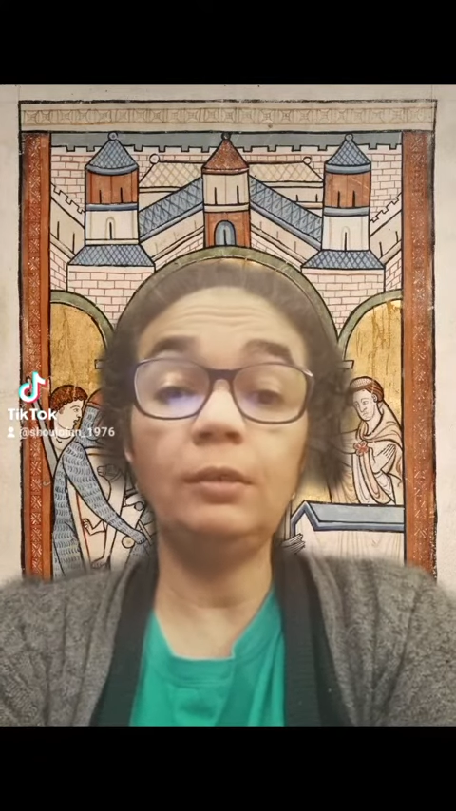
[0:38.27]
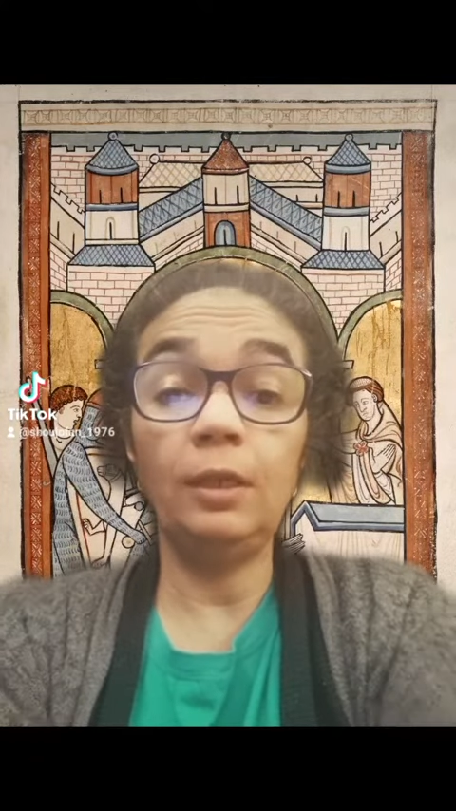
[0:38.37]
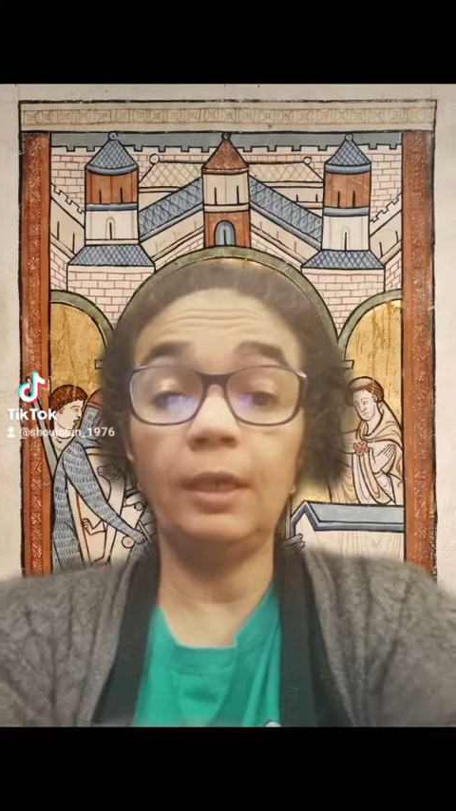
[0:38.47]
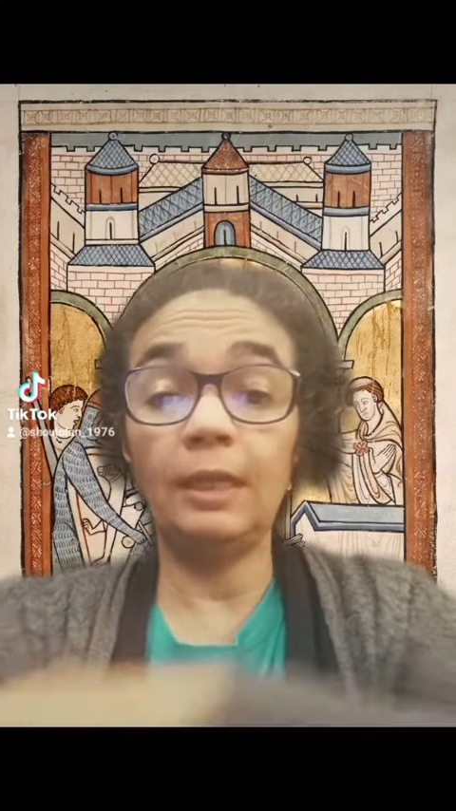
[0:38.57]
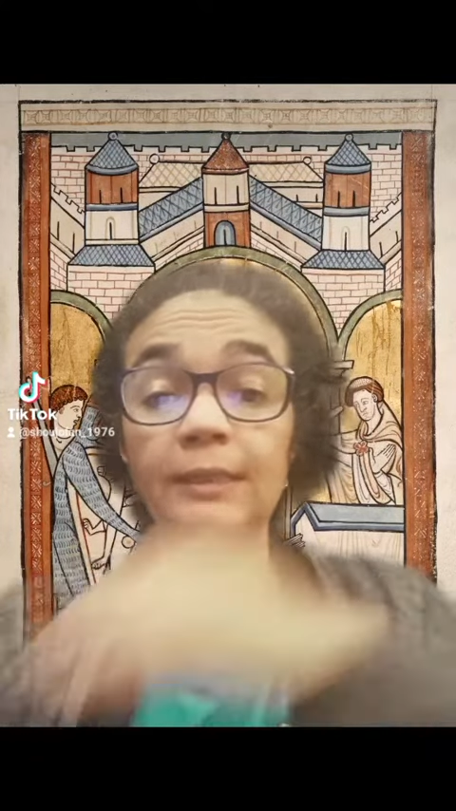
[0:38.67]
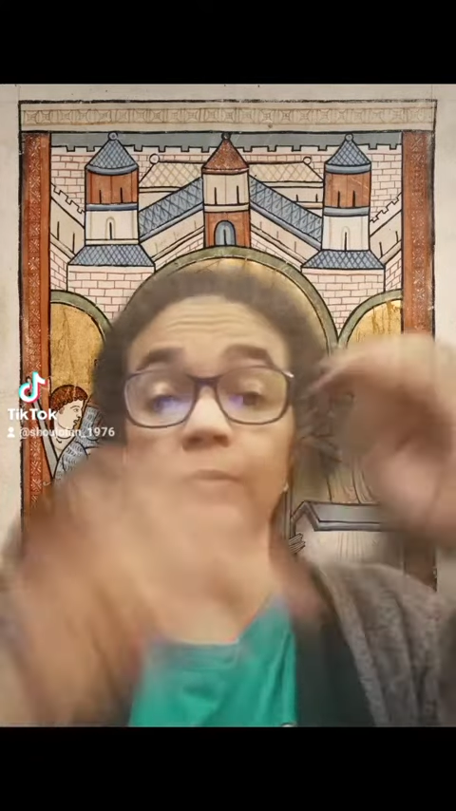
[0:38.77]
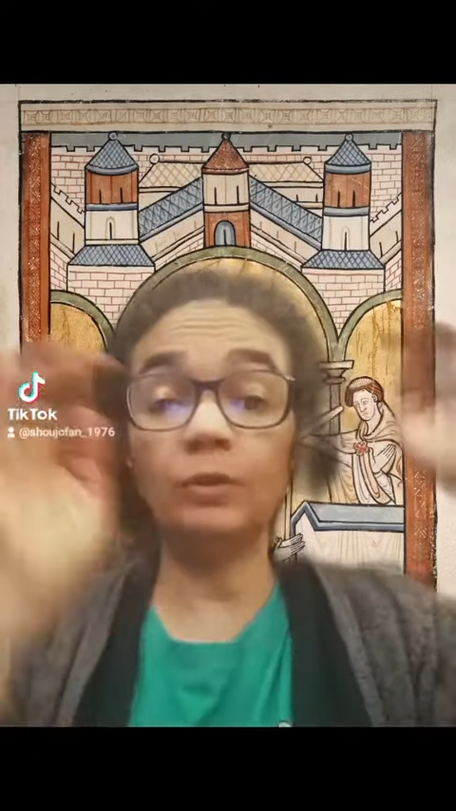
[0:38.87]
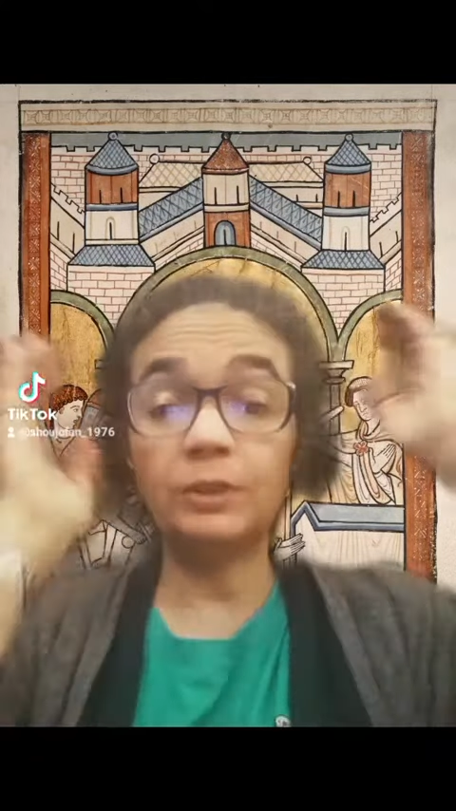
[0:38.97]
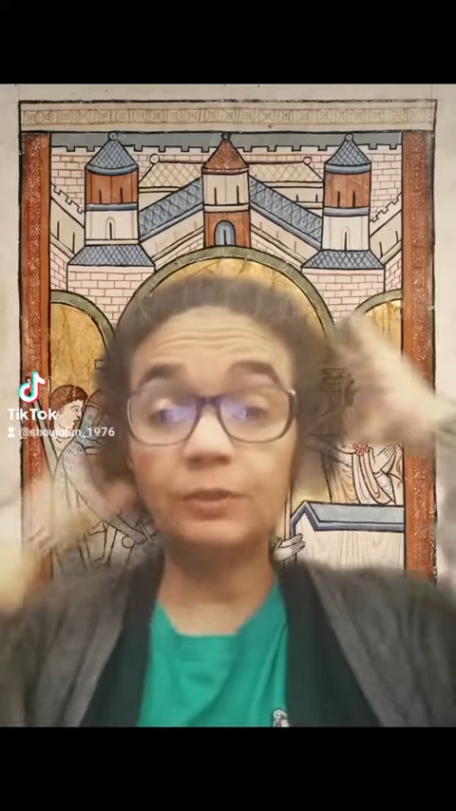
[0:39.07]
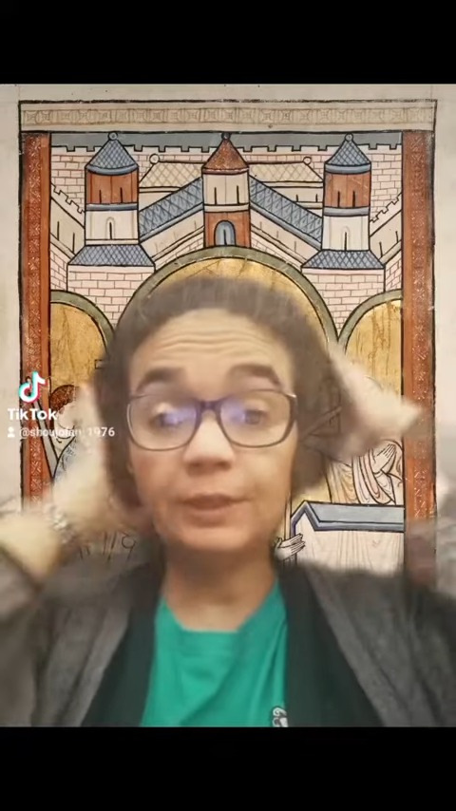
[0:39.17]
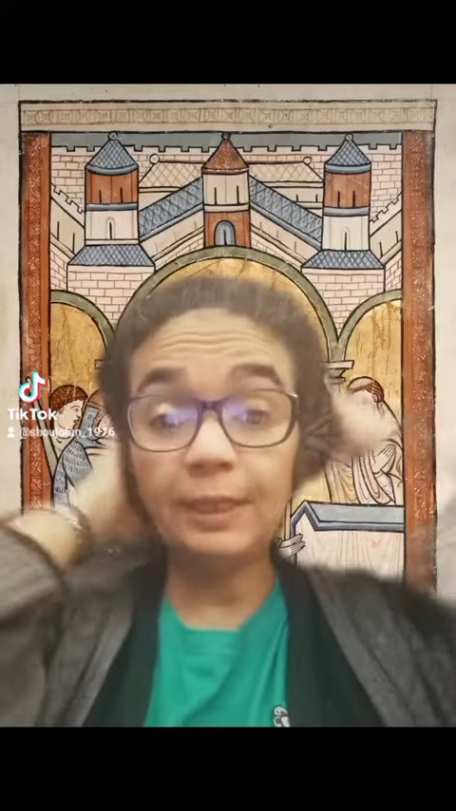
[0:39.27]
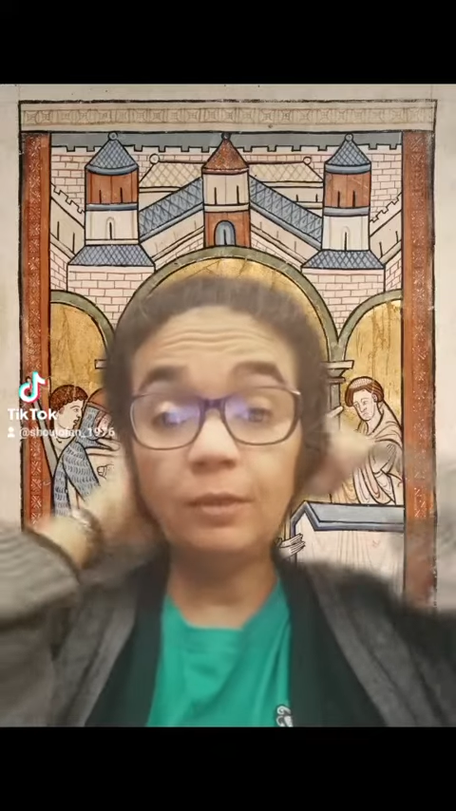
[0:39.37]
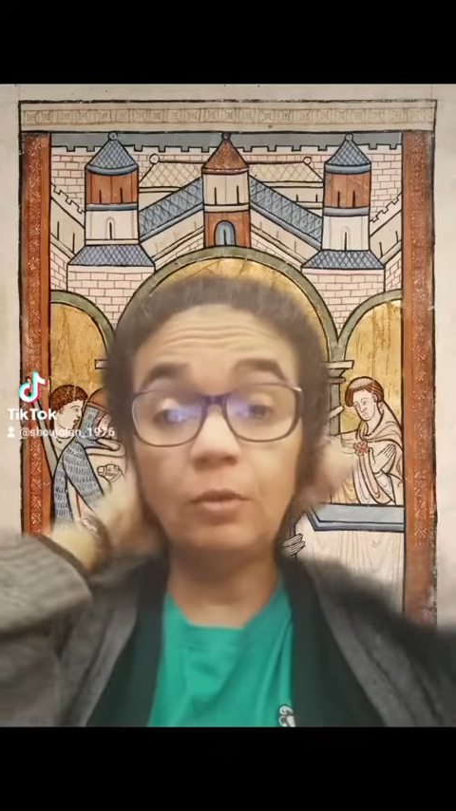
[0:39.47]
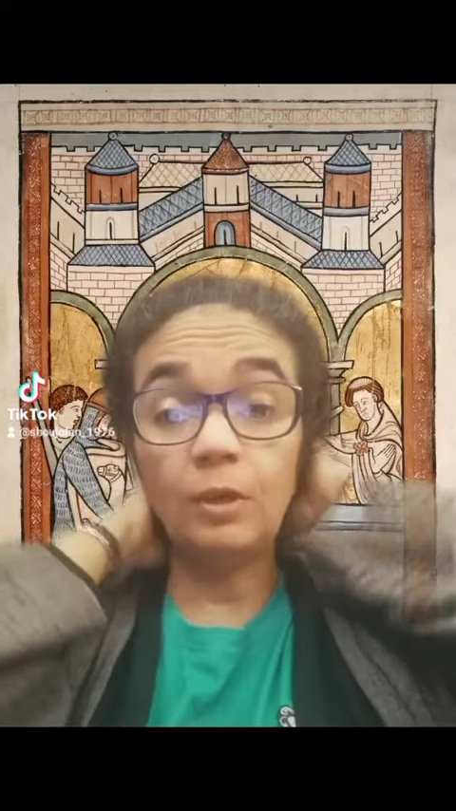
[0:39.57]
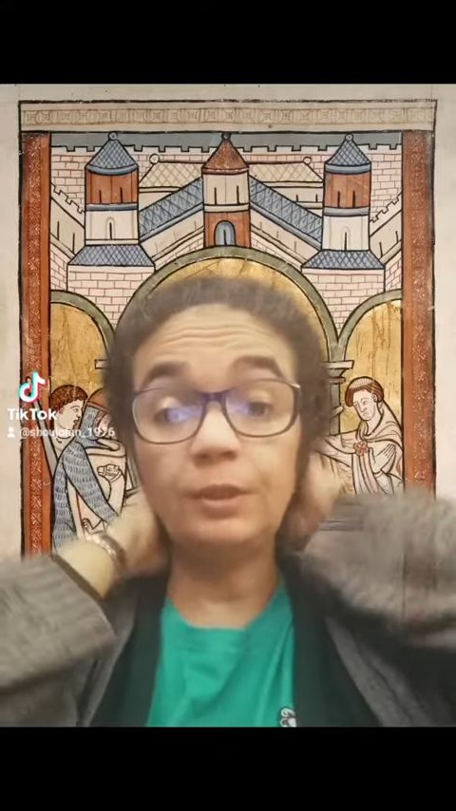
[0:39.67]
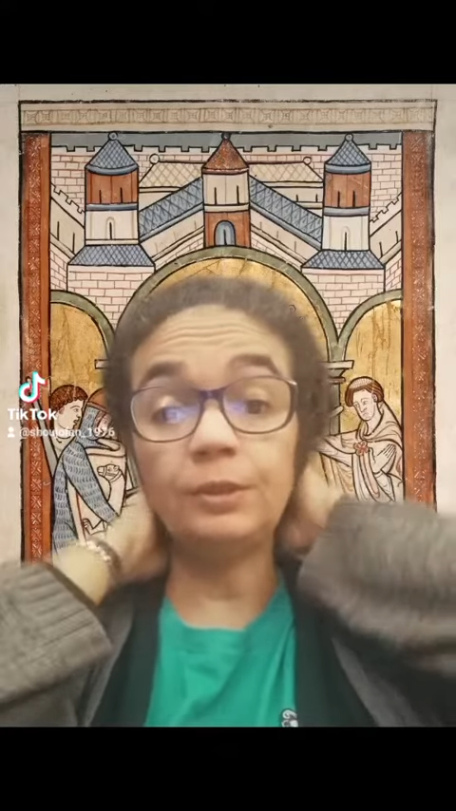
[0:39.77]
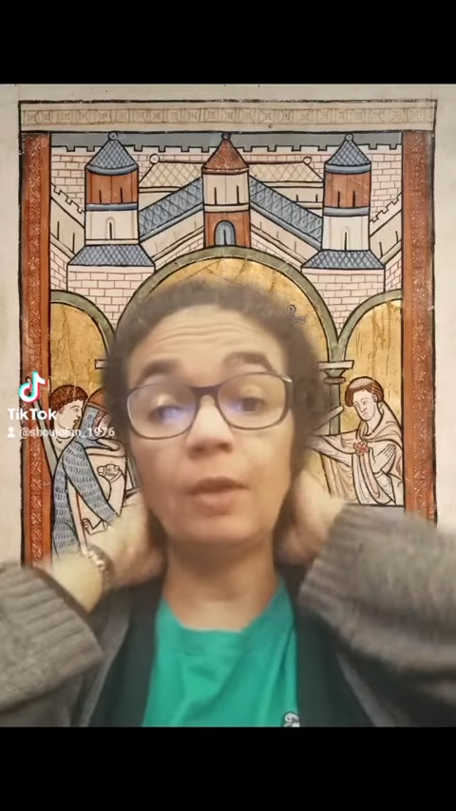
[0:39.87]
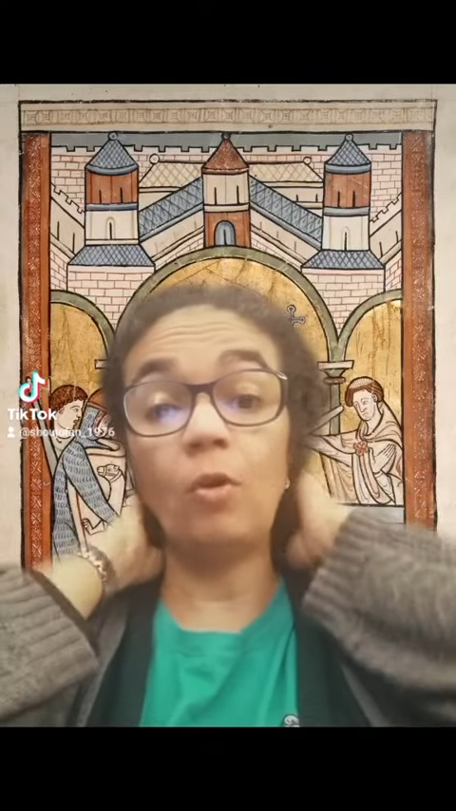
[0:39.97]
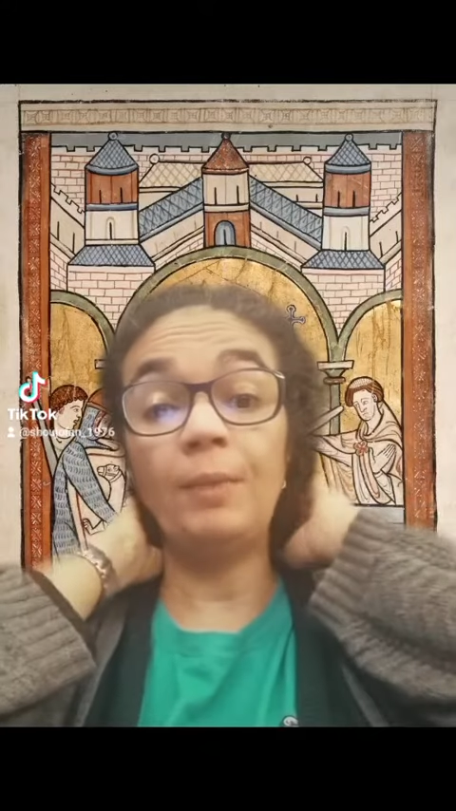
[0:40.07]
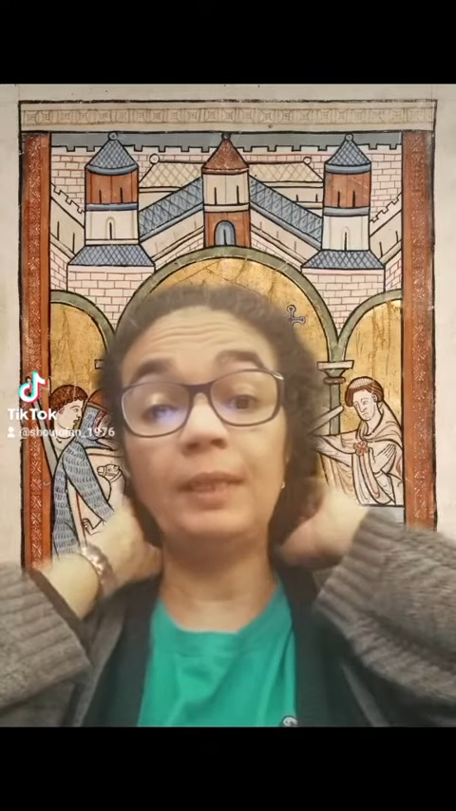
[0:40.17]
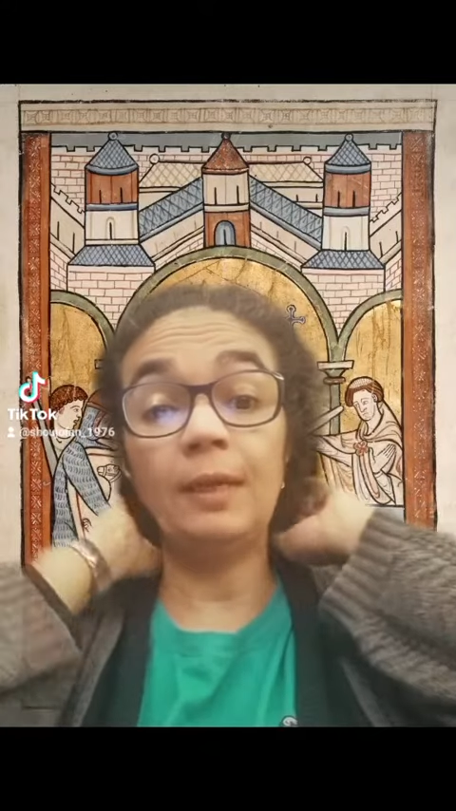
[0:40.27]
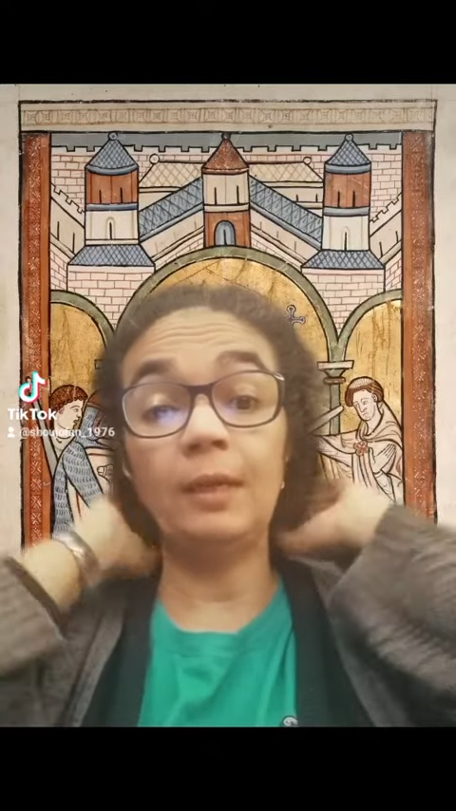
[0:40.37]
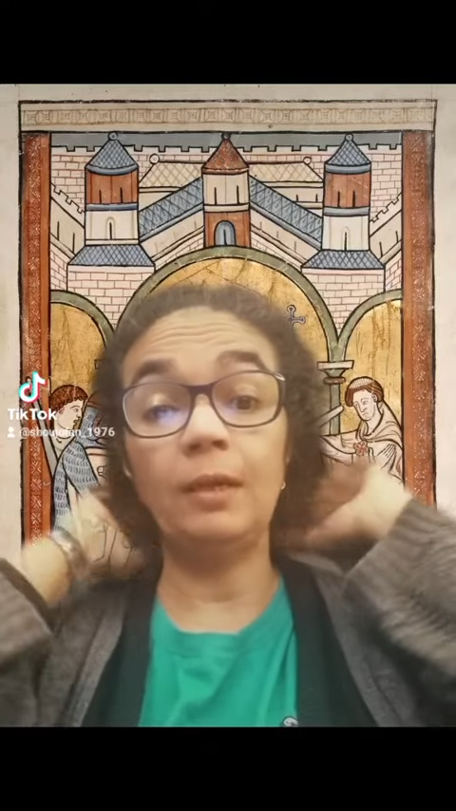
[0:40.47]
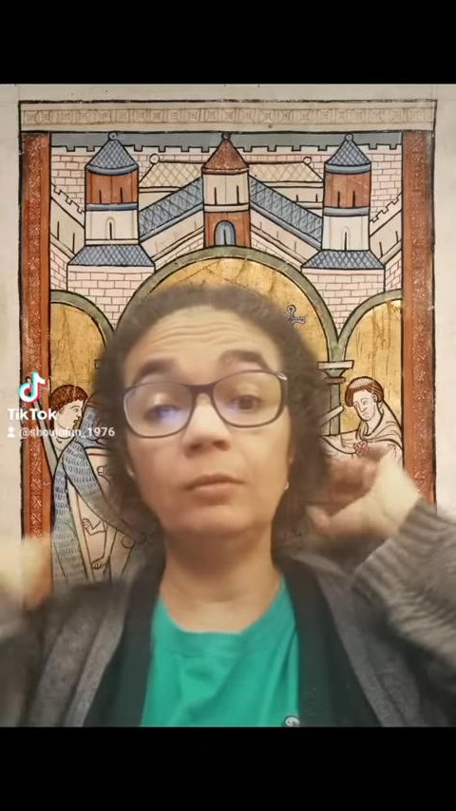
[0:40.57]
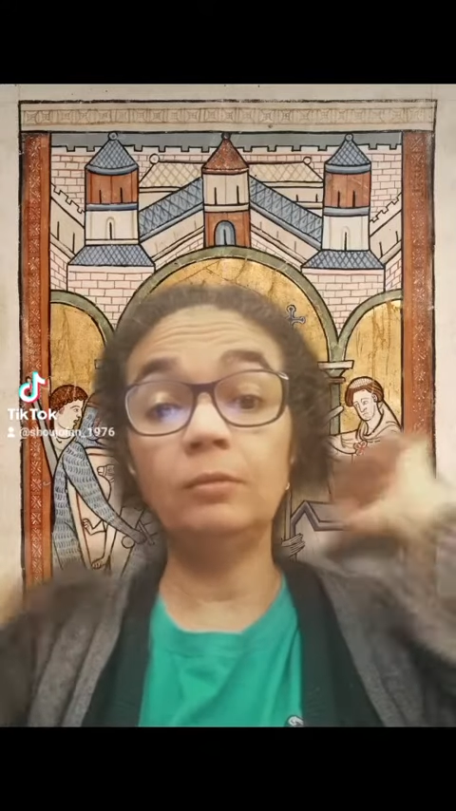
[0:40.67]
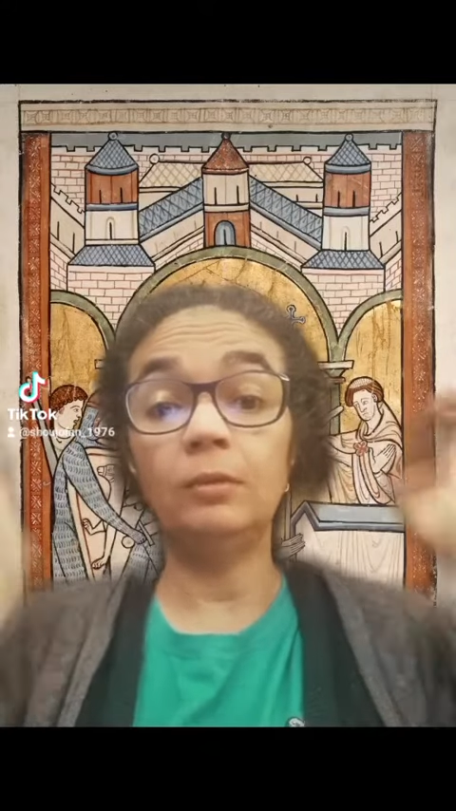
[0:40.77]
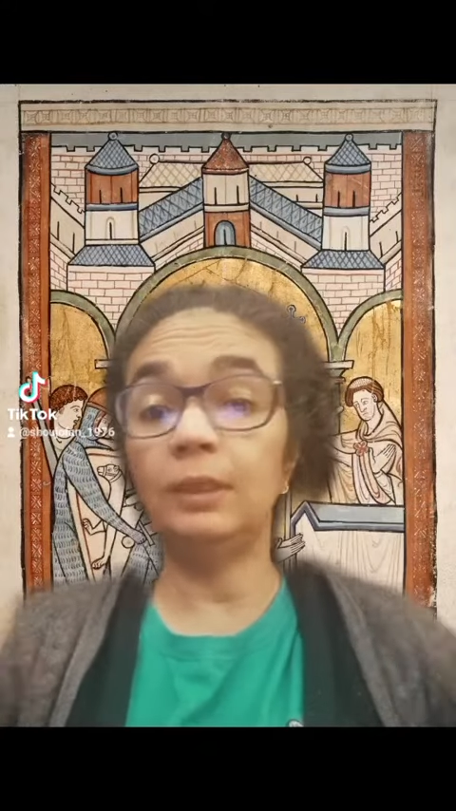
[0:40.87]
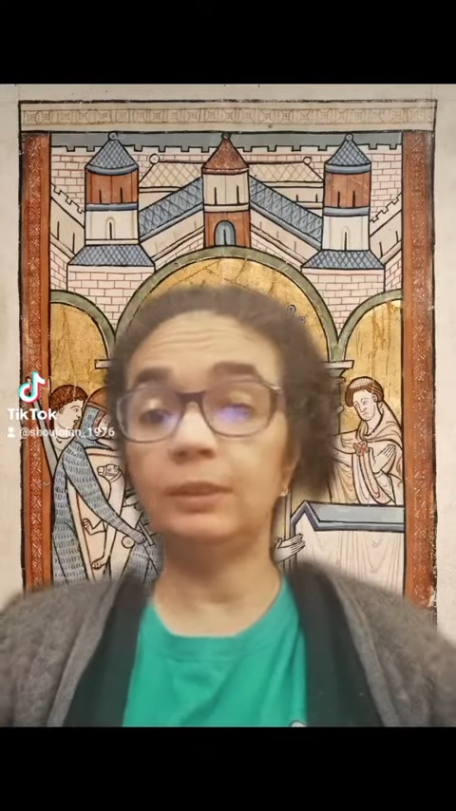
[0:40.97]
em relação aos seus seguidores que cometeriam